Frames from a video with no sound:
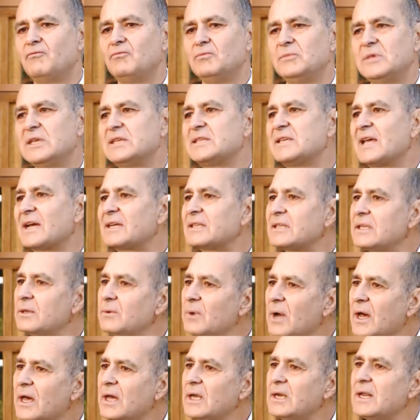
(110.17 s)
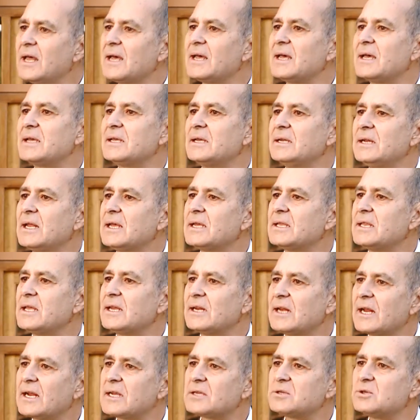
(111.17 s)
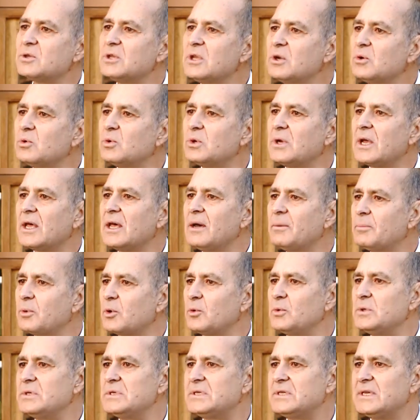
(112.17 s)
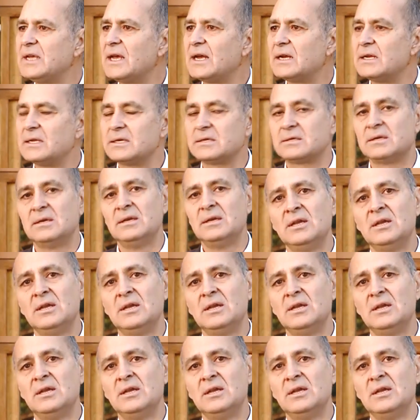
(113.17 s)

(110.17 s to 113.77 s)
desactivadas las declaraciones juradas provinciales.